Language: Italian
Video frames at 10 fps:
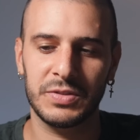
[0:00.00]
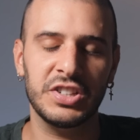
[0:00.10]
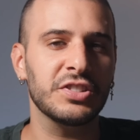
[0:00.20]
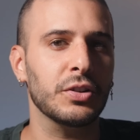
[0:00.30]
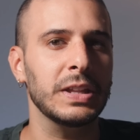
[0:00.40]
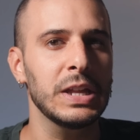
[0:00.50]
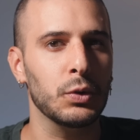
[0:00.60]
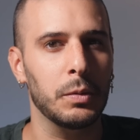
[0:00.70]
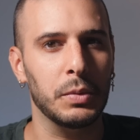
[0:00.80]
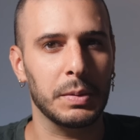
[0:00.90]
Ci sono dei
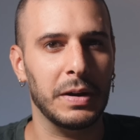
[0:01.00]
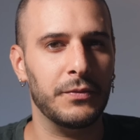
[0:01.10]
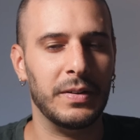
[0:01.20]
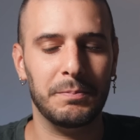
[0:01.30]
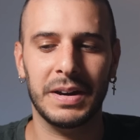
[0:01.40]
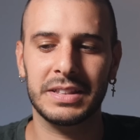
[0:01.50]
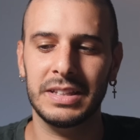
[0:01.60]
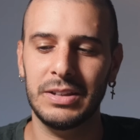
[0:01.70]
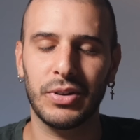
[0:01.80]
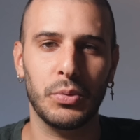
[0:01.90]
rumor, ma fa parte
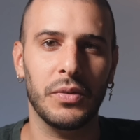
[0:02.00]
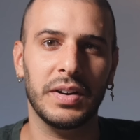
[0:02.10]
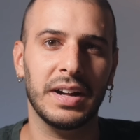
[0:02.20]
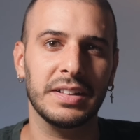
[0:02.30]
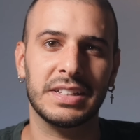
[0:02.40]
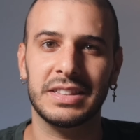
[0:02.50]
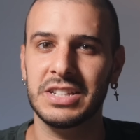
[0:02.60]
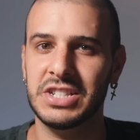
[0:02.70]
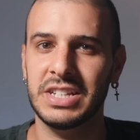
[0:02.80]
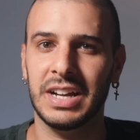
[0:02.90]
di una nuova
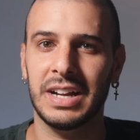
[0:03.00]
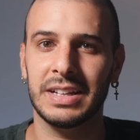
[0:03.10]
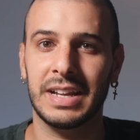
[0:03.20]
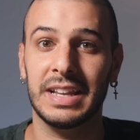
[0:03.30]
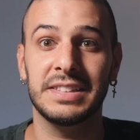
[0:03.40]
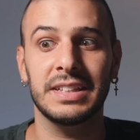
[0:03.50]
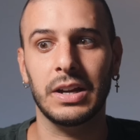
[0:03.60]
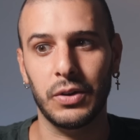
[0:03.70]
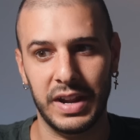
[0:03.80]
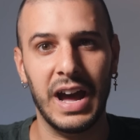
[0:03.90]
strategia che
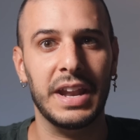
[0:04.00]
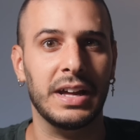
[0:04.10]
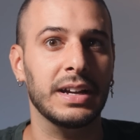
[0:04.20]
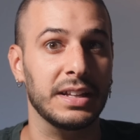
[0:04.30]
l'azienda coreana,